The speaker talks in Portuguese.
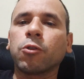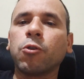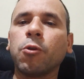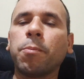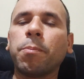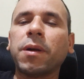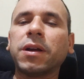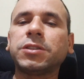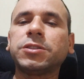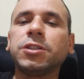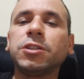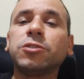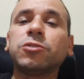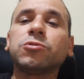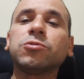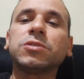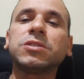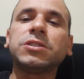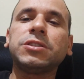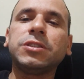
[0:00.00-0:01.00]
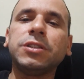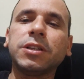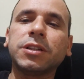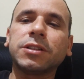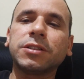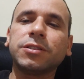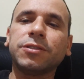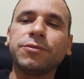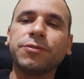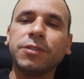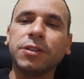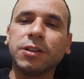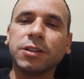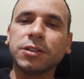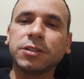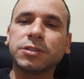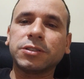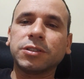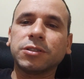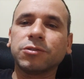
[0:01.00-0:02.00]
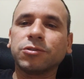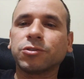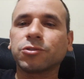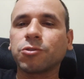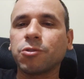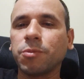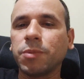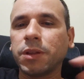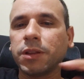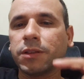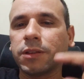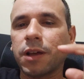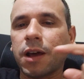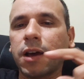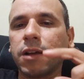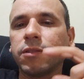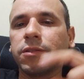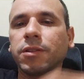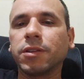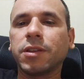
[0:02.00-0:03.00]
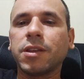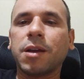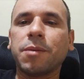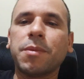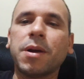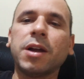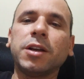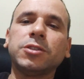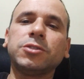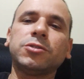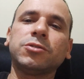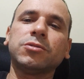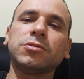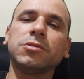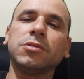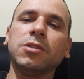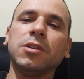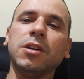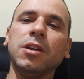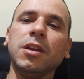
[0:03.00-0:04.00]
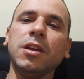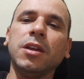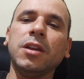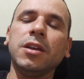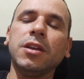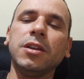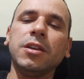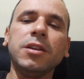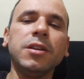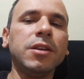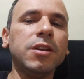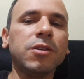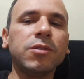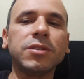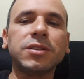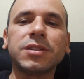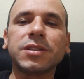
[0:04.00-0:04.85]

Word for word: Compartilhe suas dicas de finança nos comentários aqui abaixo e não